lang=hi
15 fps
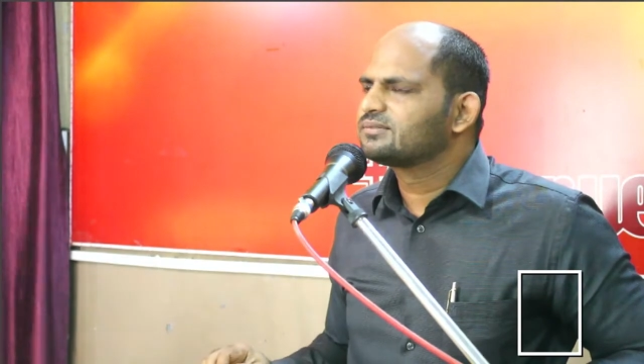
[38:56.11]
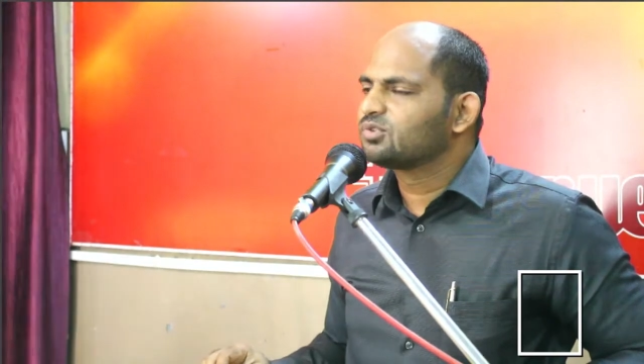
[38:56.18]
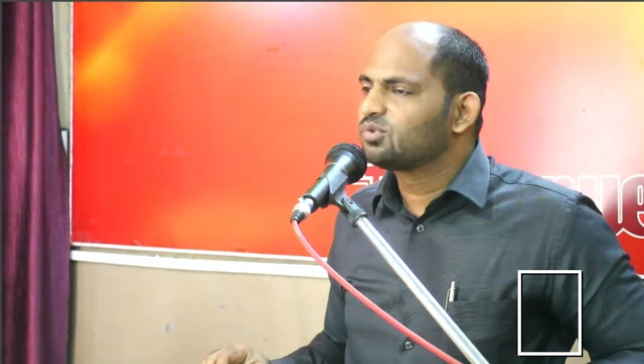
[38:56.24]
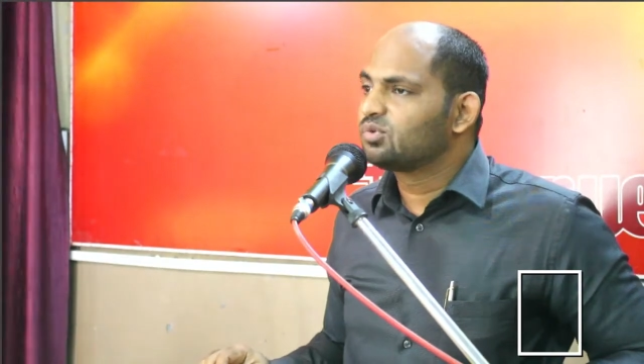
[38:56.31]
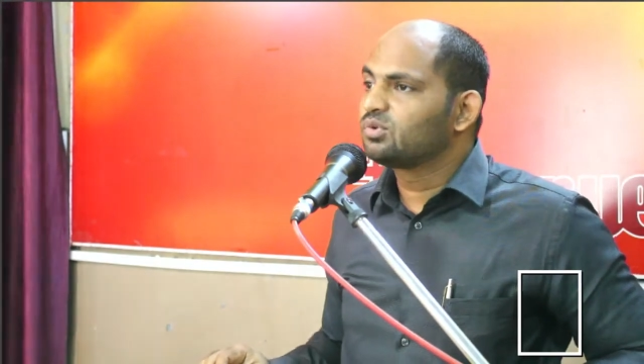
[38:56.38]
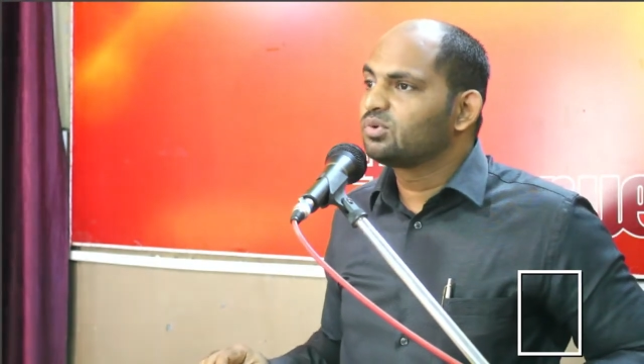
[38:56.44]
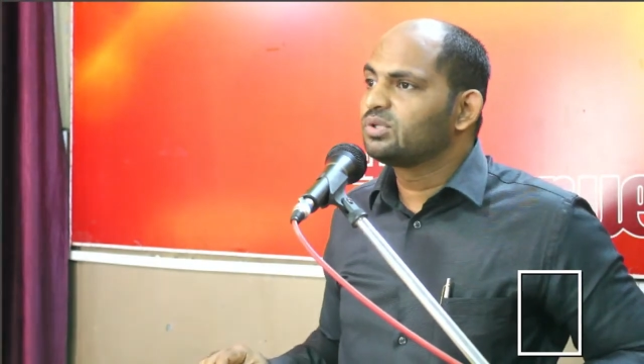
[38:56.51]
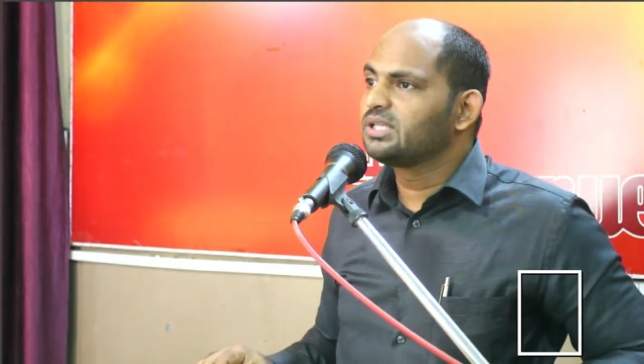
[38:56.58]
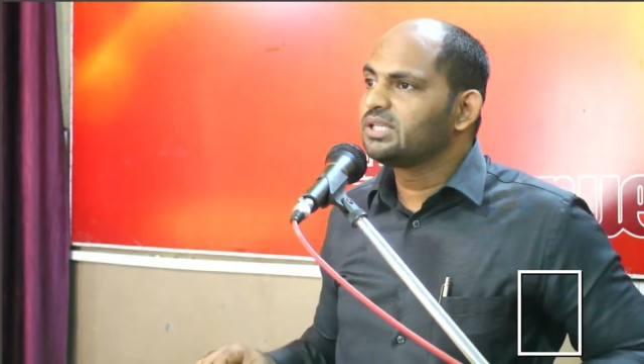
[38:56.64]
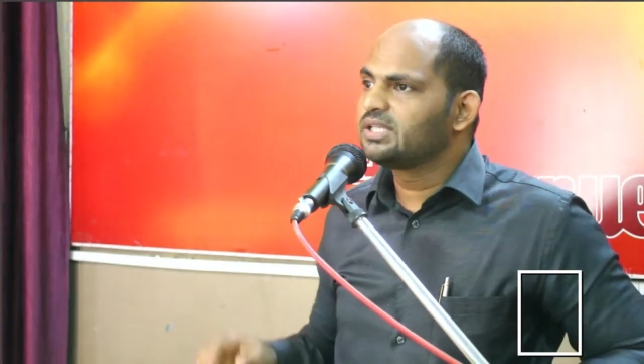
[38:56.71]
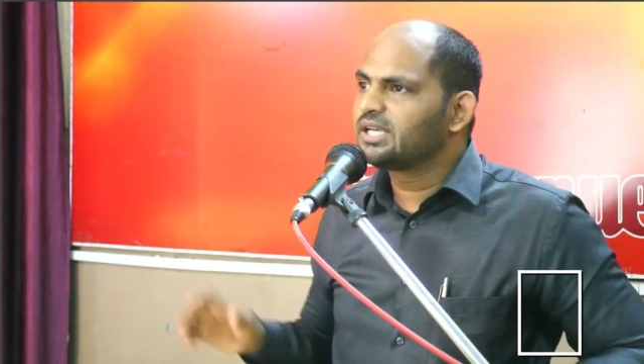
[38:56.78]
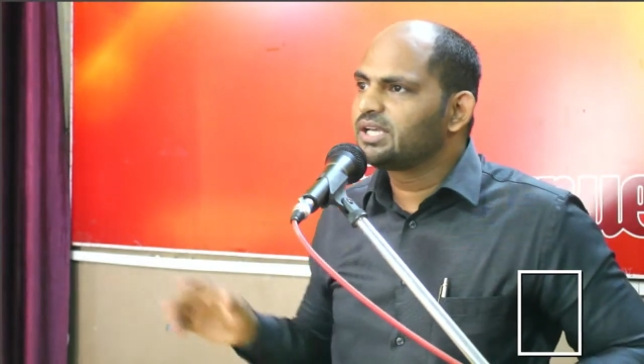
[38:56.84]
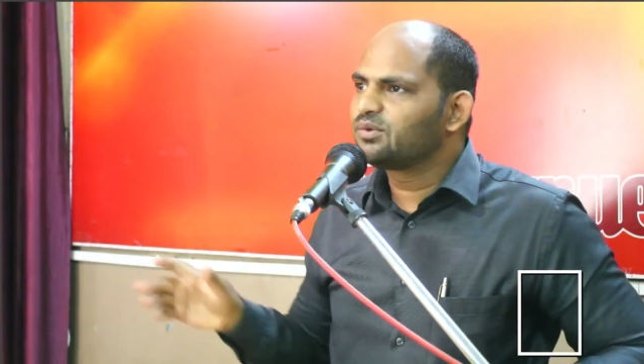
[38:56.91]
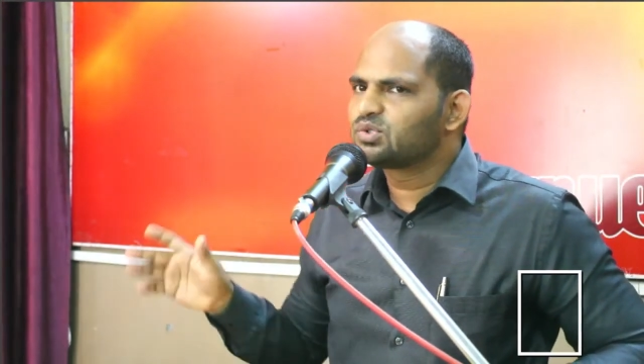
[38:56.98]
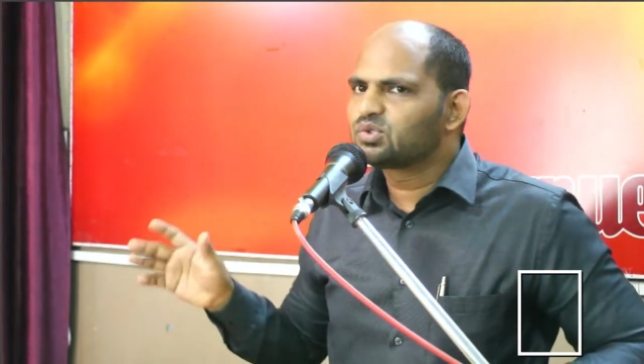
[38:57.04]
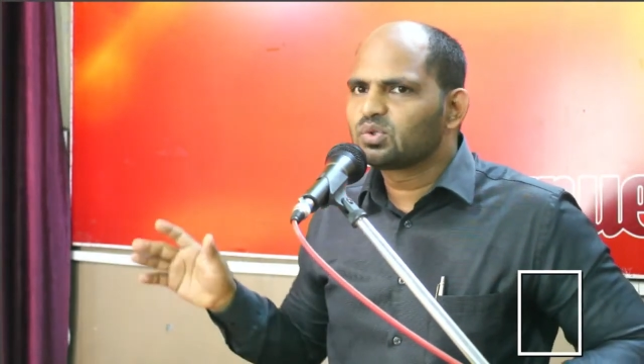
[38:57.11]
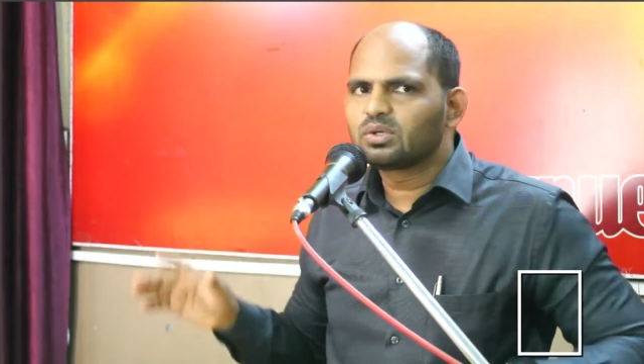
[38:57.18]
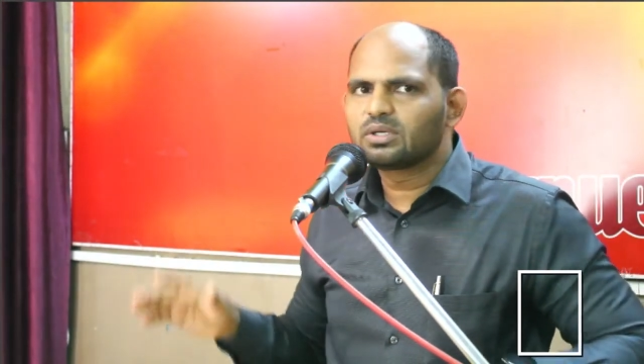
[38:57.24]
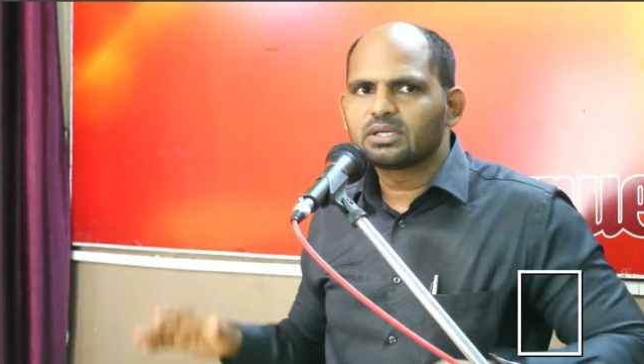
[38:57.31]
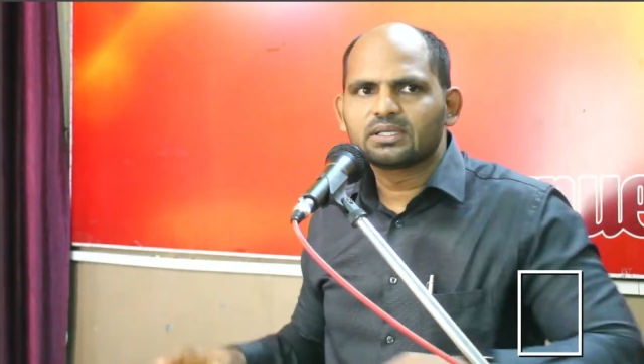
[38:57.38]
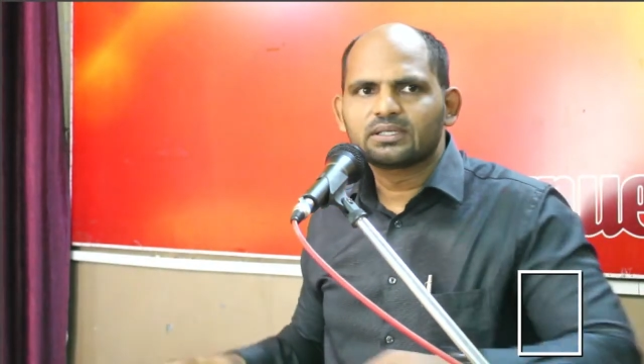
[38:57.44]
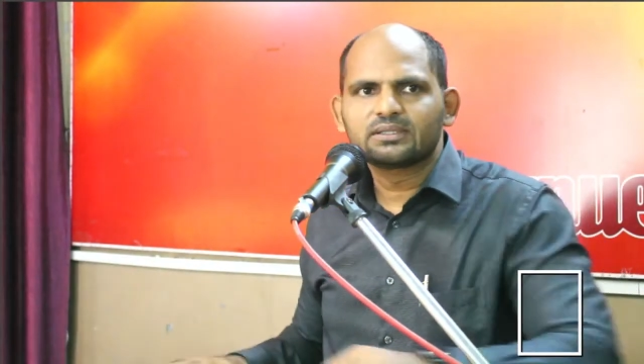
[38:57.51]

उनको नींद आई वो सो गए